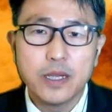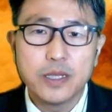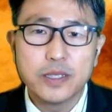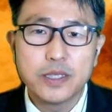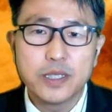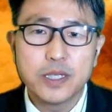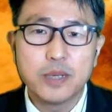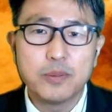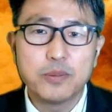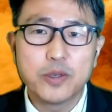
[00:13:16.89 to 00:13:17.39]

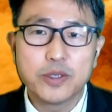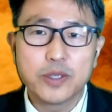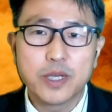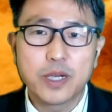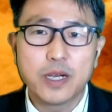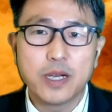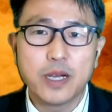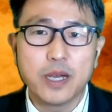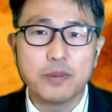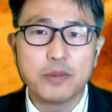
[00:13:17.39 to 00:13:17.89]
지난번
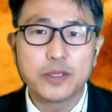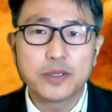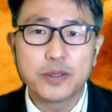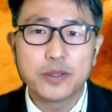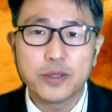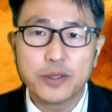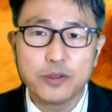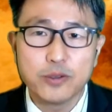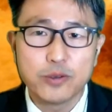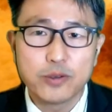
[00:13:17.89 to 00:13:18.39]
제가
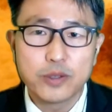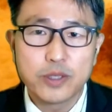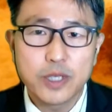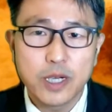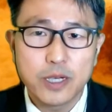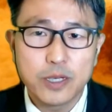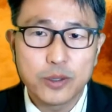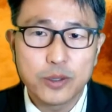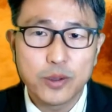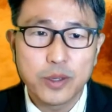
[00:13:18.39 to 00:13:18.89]
에베소
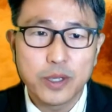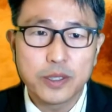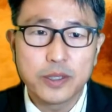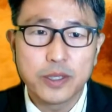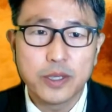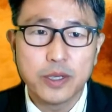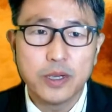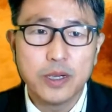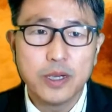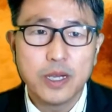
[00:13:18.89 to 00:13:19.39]
6장을
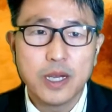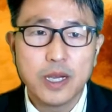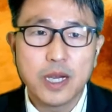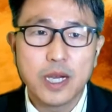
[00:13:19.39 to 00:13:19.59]
통해서